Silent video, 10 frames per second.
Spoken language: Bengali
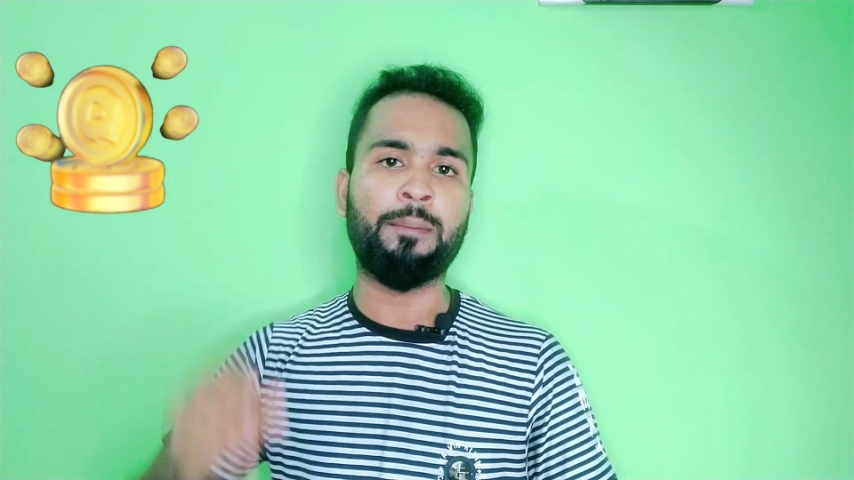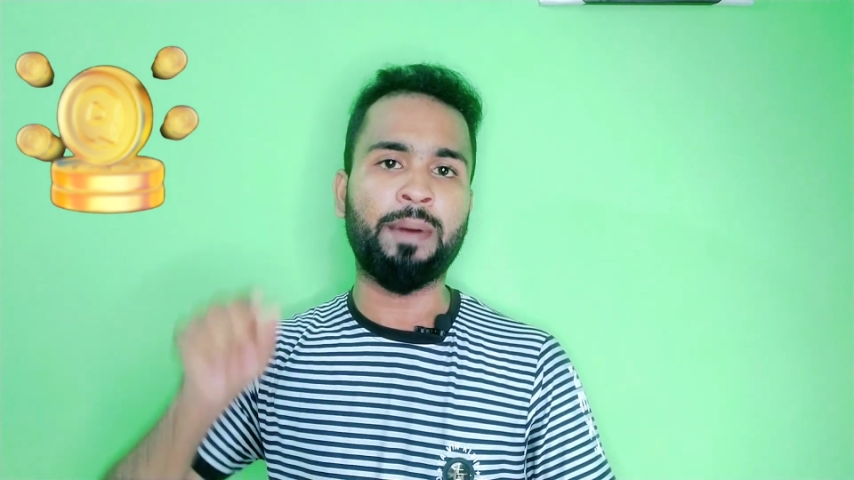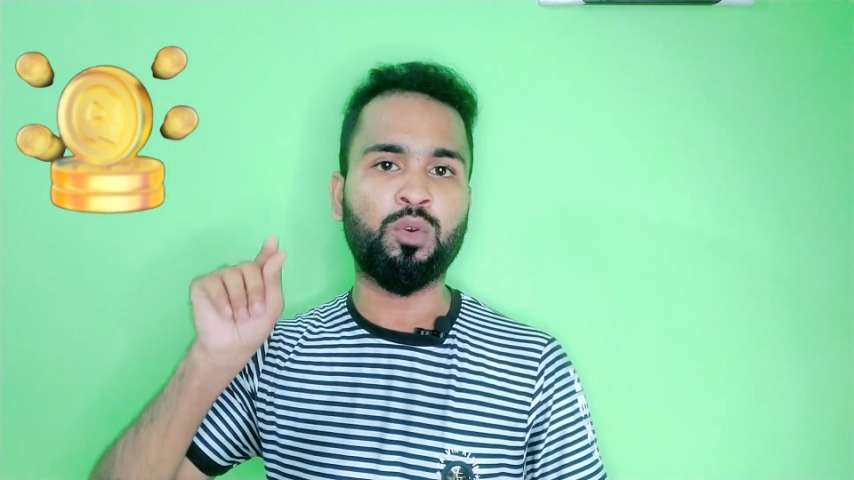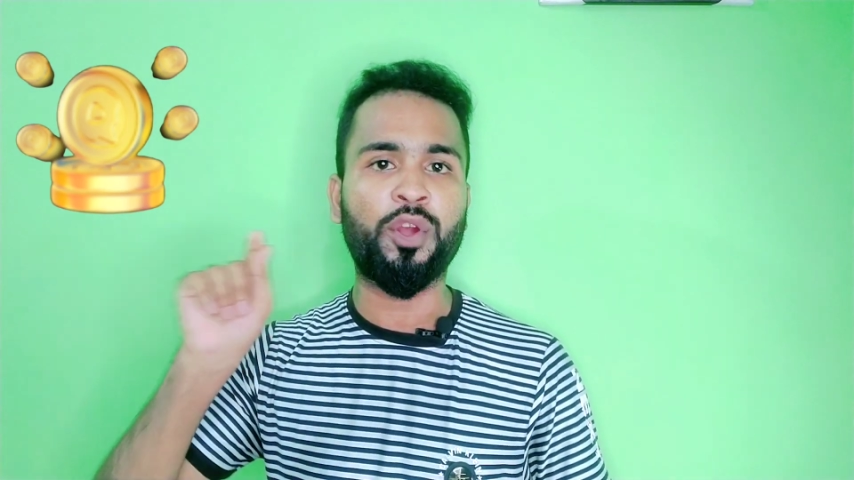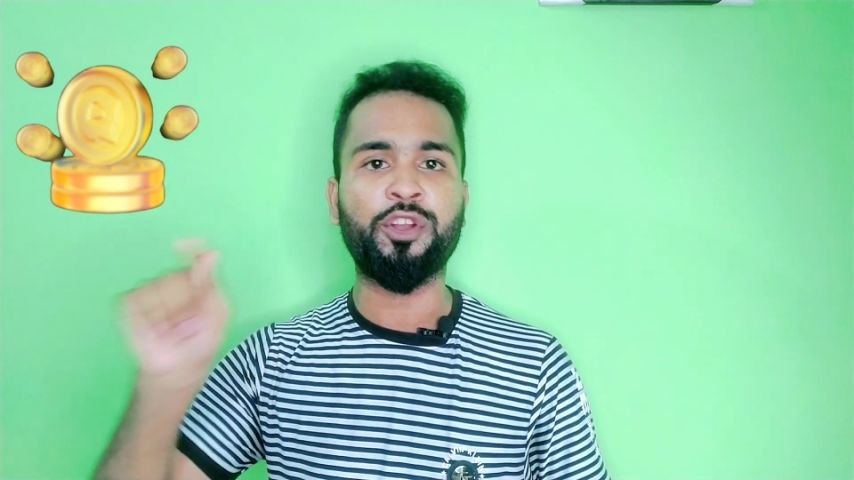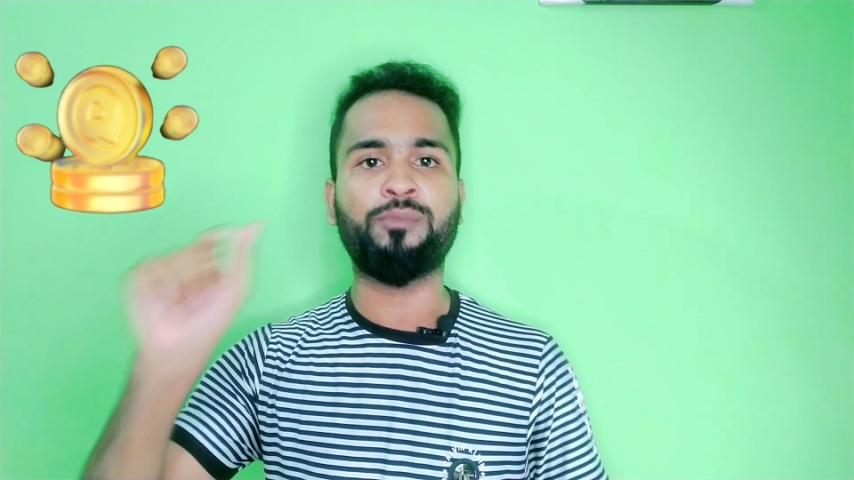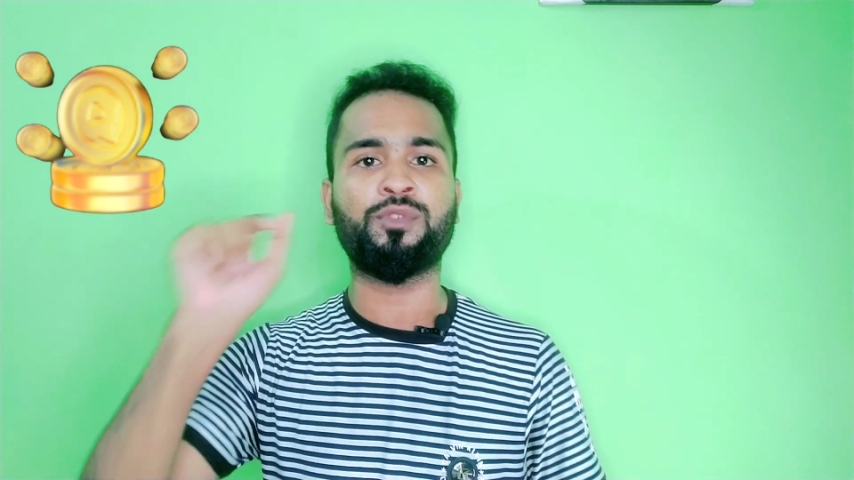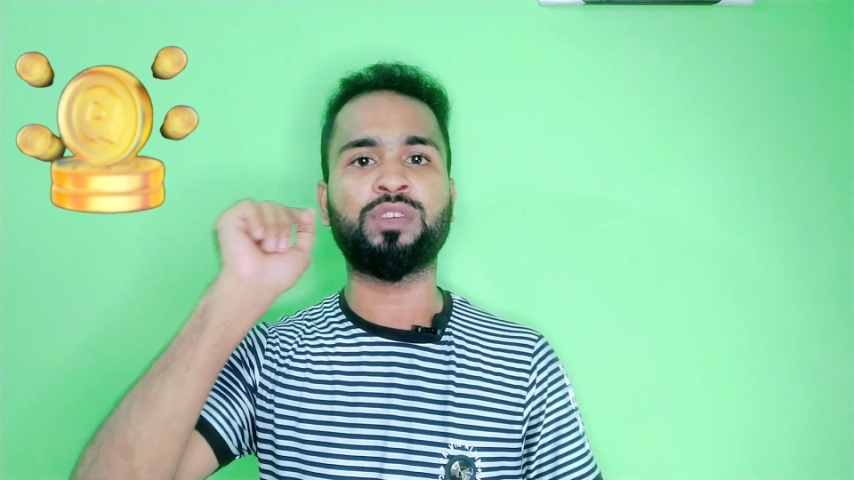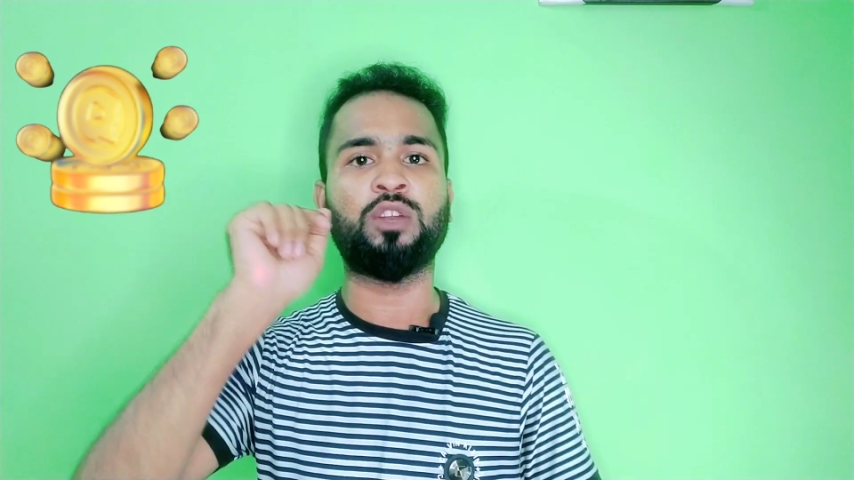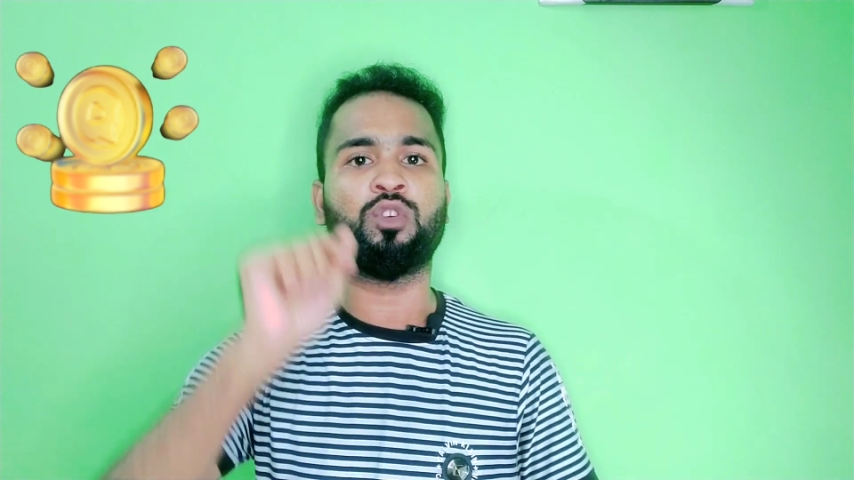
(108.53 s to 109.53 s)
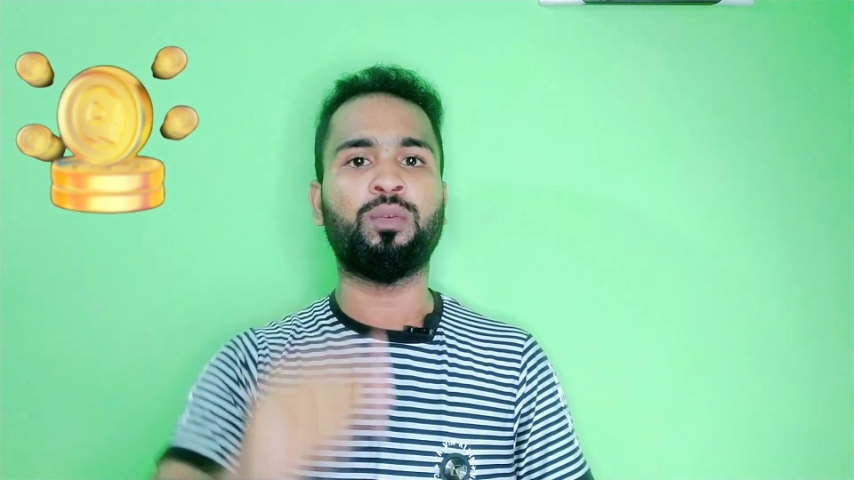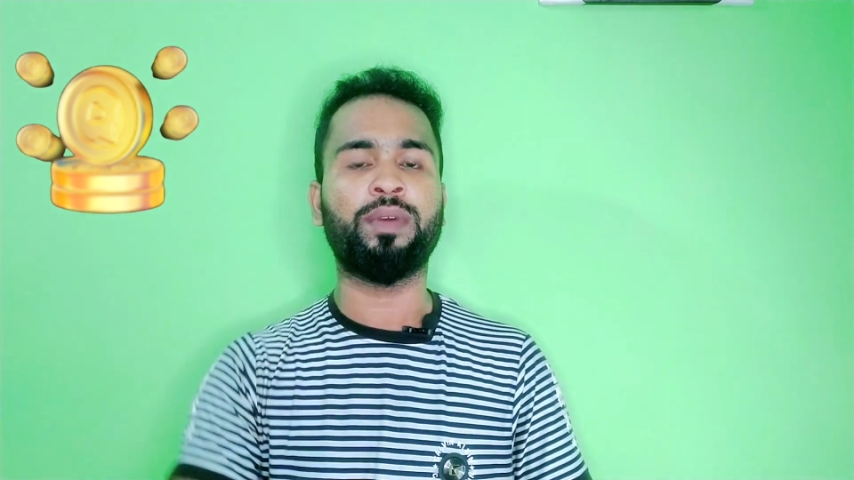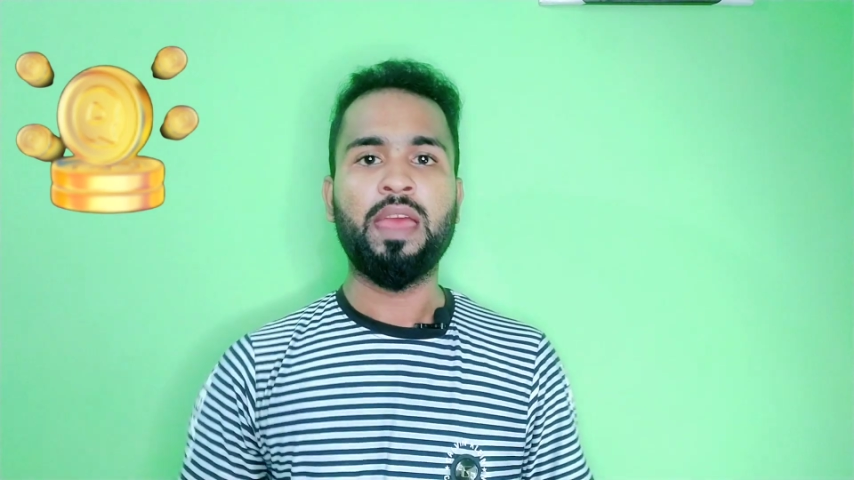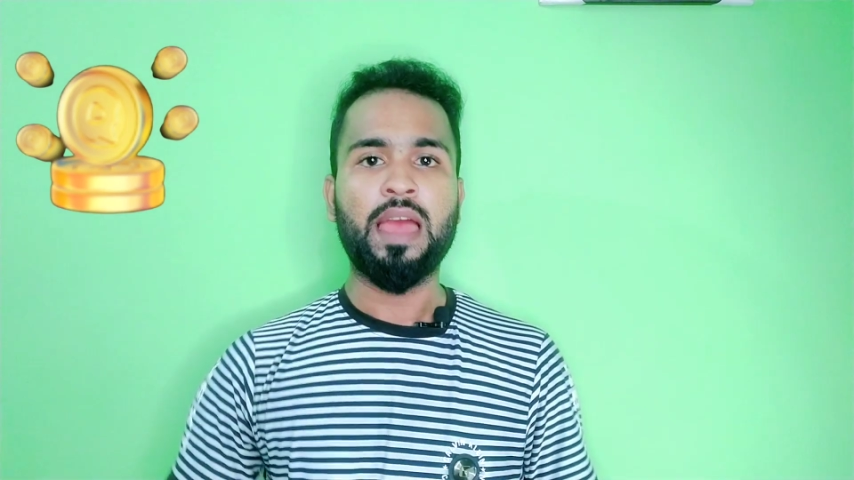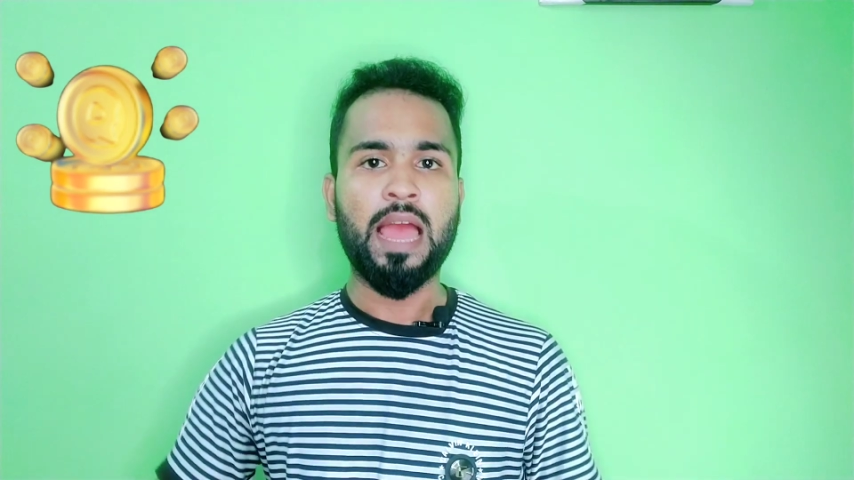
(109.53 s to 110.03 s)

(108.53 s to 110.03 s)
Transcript: আবার কয়েন অপশন চালু করবে